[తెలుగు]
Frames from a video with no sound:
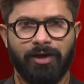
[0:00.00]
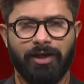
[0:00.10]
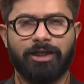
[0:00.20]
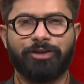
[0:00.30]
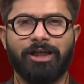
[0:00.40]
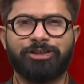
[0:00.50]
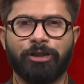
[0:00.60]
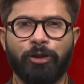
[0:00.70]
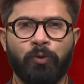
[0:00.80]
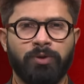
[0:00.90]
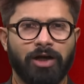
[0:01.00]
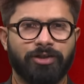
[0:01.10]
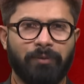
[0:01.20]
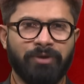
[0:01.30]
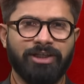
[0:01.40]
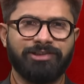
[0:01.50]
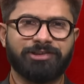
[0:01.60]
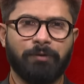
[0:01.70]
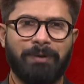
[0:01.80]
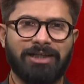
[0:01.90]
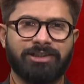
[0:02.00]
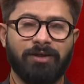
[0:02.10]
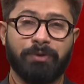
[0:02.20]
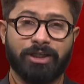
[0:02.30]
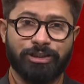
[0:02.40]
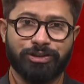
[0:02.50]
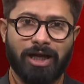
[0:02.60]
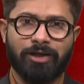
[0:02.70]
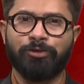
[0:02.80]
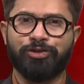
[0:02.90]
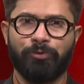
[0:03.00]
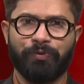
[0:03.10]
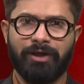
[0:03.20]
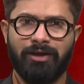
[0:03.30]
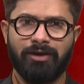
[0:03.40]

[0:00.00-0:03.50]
ఇక దేశంలో కమ్యూనిస్టు పార్టీ బ్రిటిష్ కాలం నుంచే ఉంది